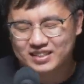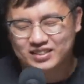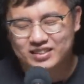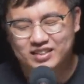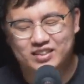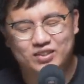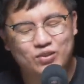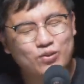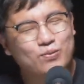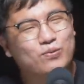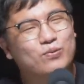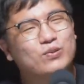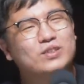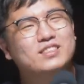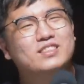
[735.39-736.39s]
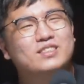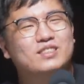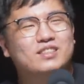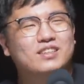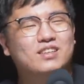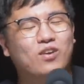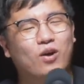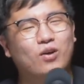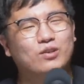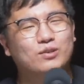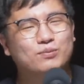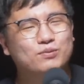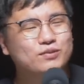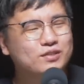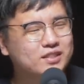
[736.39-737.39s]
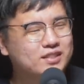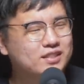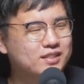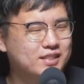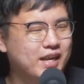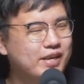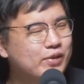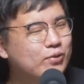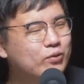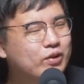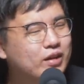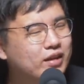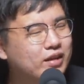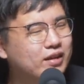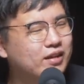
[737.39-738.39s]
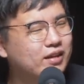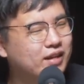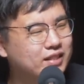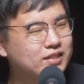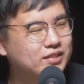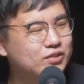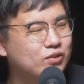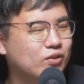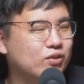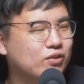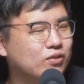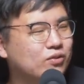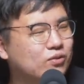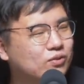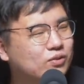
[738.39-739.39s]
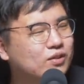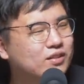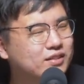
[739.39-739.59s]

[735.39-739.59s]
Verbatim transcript: 아. 그런 거 보면은 아 이분은 진짜 잘용해 하시는 것 같아요.